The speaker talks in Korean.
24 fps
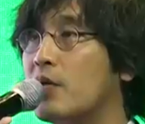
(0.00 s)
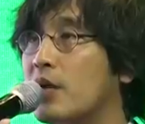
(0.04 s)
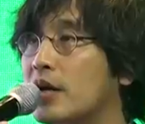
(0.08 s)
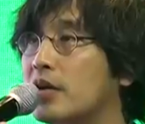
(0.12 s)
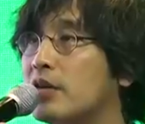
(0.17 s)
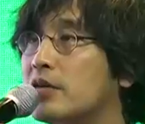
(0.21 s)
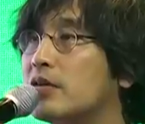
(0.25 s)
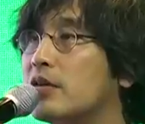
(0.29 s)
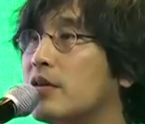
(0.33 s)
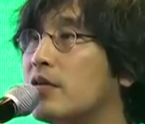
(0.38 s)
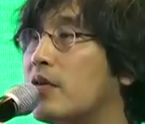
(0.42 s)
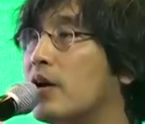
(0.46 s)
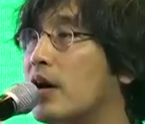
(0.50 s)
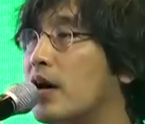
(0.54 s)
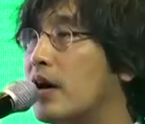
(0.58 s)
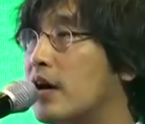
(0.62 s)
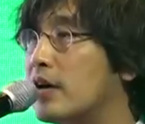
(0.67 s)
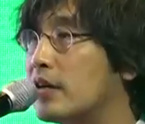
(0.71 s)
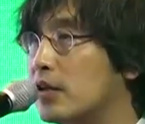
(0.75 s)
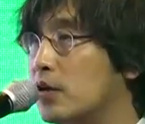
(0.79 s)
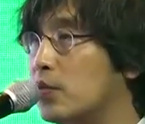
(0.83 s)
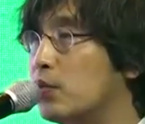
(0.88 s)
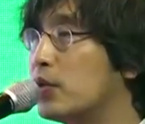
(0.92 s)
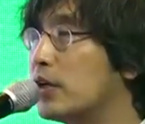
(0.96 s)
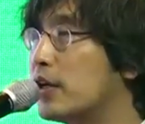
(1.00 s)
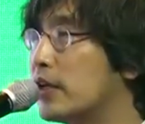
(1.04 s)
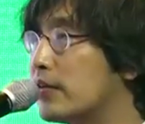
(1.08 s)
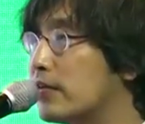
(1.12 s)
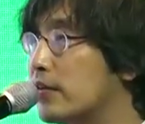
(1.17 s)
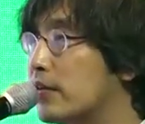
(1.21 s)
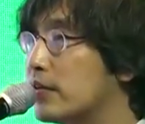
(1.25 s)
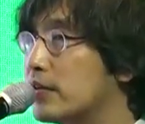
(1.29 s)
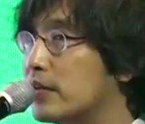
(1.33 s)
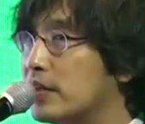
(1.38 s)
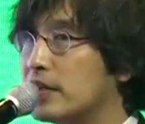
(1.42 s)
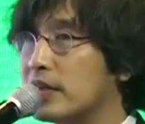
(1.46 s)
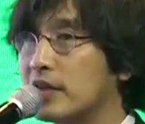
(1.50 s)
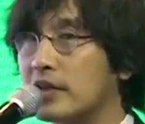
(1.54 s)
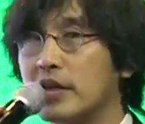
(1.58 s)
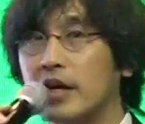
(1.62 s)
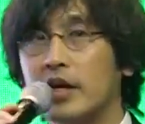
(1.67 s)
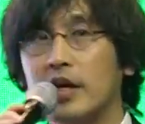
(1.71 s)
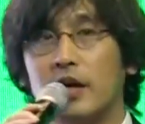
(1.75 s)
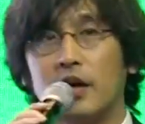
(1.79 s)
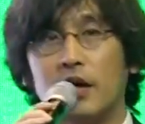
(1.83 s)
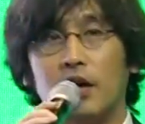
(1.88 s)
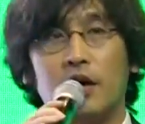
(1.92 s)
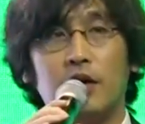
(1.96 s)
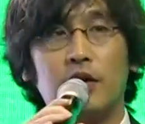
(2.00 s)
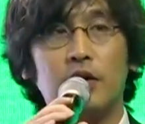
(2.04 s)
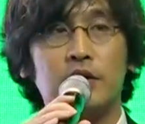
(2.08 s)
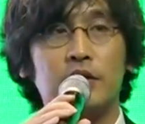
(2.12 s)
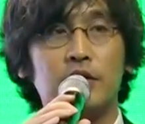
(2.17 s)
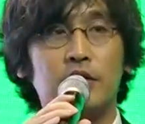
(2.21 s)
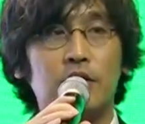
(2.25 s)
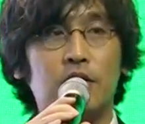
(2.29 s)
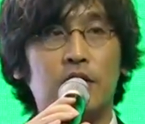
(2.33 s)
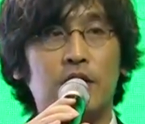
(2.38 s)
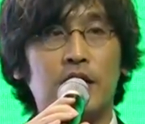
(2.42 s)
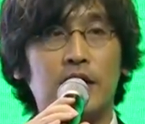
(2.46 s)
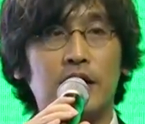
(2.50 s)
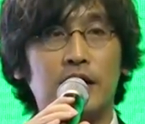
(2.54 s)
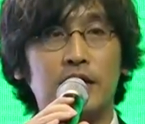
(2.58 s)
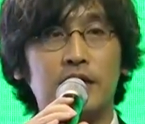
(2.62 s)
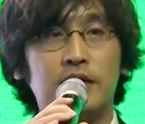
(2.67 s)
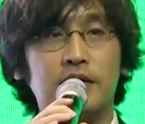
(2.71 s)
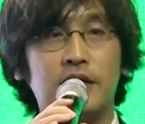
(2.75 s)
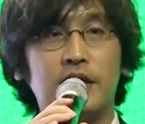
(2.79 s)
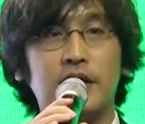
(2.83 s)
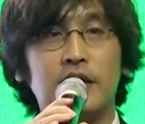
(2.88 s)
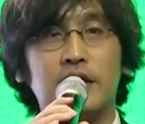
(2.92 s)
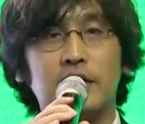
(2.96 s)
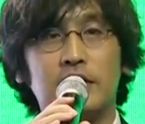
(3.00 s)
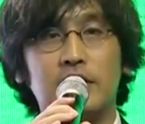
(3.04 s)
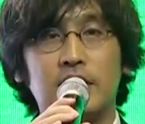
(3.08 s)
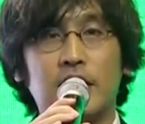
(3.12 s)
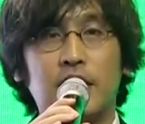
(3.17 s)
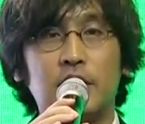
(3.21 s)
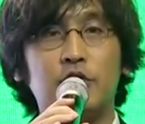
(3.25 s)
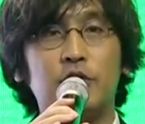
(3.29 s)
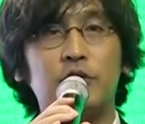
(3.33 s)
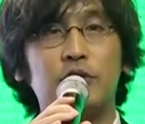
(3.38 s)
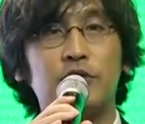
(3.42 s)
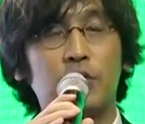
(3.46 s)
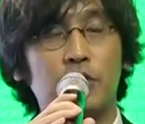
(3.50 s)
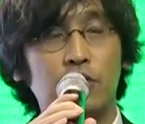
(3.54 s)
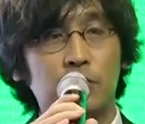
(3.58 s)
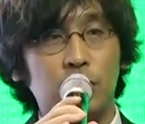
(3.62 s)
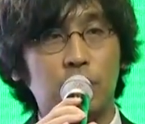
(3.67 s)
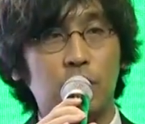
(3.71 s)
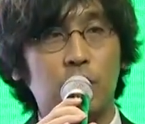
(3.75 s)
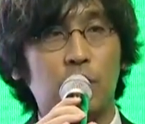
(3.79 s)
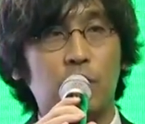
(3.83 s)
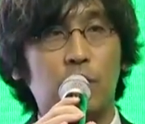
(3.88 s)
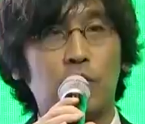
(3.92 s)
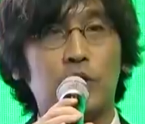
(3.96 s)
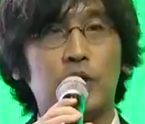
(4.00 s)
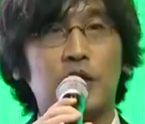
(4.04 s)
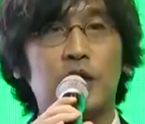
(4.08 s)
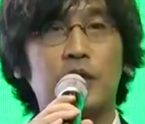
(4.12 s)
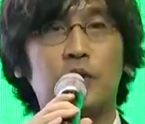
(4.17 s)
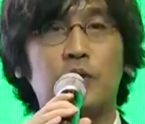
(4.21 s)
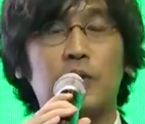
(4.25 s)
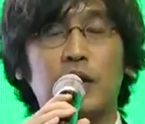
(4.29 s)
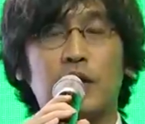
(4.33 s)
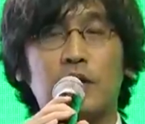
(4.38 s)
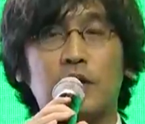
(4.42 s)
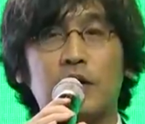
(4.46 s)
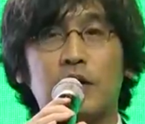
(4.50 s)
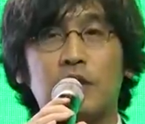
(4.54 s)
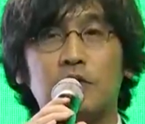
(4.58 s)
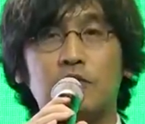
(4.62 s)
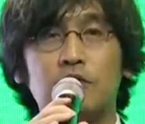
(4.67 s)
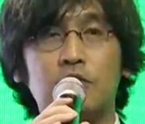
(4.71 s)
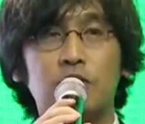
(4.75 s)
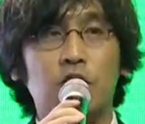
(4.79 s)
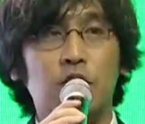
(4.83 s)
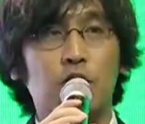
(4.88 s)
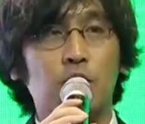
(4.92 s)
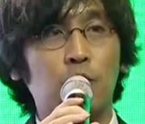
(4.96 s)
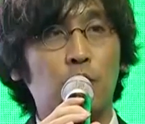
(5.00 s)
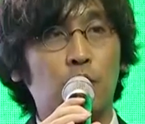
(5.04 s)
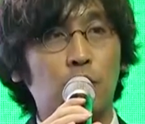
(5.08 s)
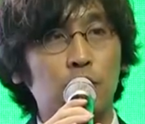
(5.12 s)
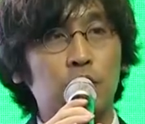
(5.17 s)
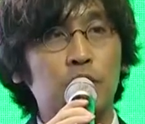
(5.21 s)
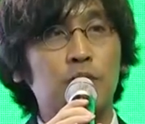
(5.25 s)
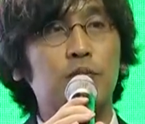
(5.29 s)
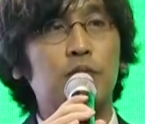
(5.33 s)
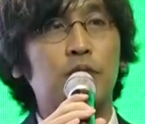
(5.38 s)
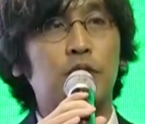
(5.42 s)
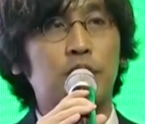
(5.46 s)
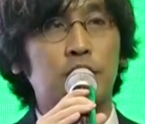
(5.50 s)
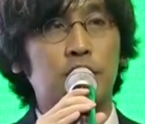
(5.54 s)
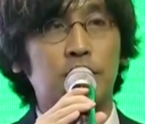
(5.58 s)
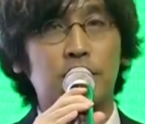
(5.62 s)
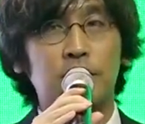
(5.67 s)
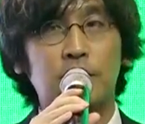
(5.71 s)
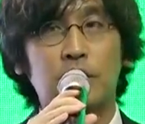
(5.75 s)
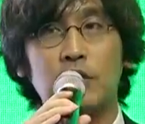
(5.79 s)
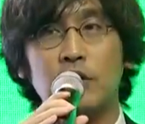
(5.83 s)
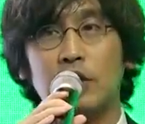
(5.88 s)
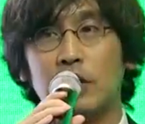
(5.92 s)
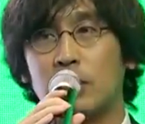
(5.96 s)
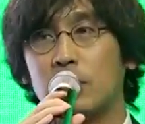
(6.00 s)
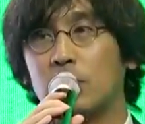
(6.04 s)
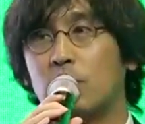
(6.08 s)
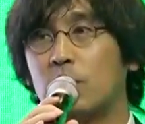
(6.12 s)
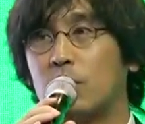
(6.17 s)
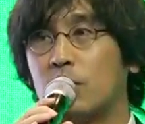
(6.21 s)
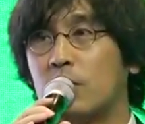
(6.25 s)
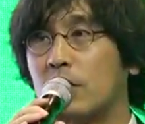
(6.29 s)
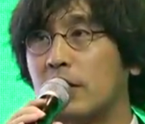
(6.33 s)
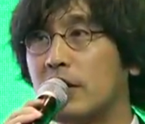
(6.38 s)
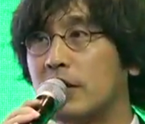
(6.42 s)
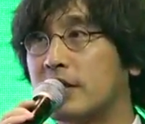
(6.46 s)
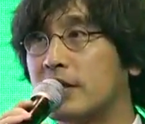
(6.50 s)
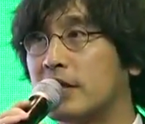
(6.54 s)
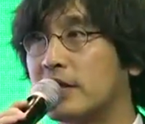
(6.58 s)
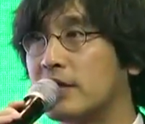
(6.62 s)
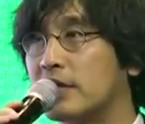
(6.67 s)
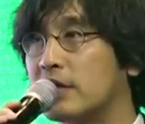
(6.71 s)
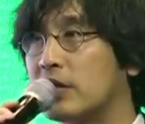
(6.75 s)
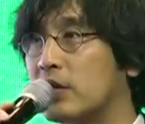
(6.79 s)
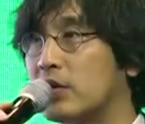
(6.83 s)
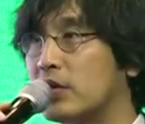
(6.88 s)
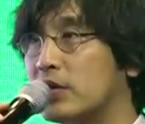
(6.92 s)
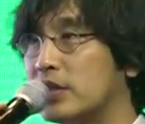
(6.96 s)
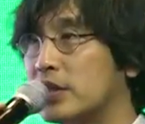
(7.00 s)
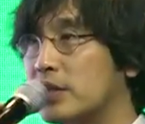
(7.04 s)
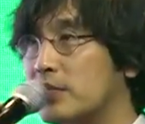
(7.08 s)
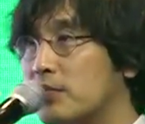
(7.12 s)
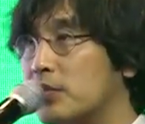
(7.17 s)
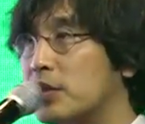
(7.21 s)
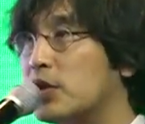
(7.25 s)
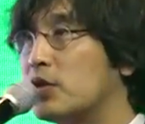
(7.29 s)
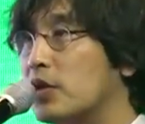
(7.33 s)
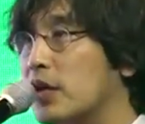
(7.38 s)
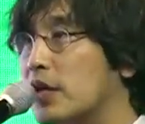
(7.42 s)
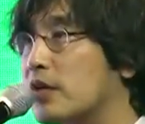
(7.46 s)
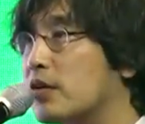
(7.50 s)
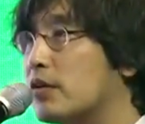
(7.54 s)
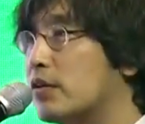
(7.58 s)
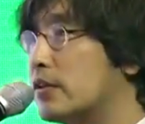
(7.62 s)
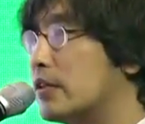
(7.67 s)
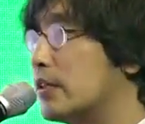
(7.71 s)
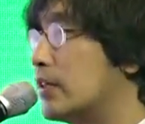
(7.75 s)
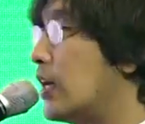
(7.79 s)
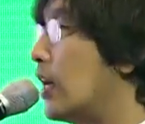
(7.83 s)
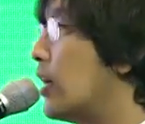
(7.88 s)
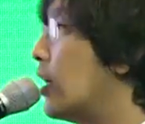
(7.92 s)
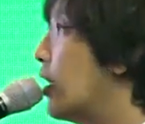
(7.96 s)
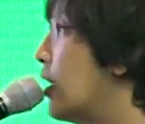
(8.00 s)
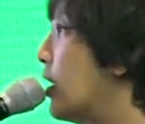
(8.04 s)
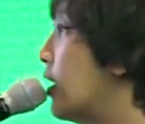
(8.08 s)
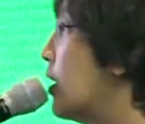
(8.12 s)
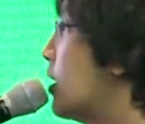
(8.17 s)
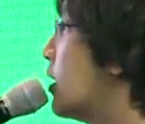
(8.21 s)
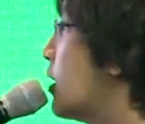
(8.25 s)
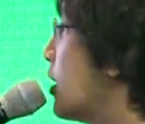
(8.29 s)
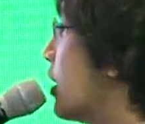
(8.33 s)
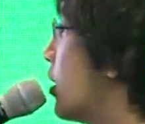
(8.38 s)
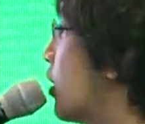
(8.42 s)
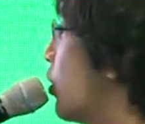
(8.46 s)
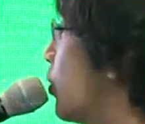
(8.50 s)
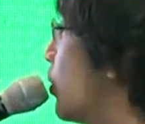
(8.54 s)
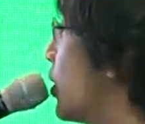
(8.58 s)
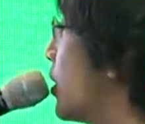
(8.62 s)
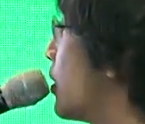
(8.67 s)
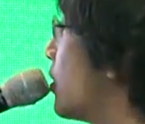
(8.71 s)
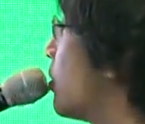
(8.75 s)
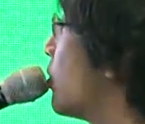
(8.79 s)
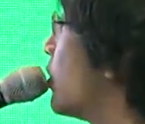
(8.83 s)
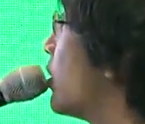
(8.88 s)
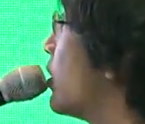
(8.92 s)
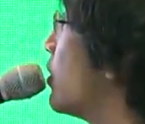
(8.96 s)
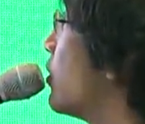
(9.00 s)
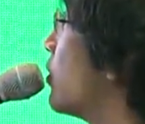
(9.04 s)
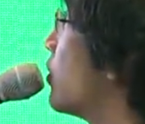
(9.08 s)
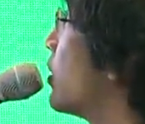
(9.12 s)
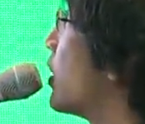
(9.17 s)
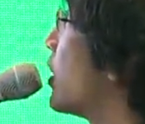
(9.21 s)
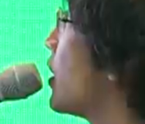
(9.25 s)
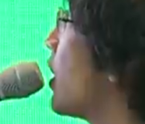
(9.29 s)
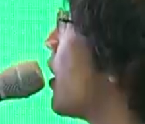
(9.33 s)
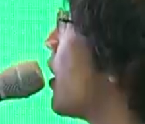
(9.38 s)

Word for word: 활성화하기 위해서는 어, 그러한 자율성도 기획과 운영 모든 면에서 고려가 되는 것이 필요할 것이다. 라고 말씀드릴 수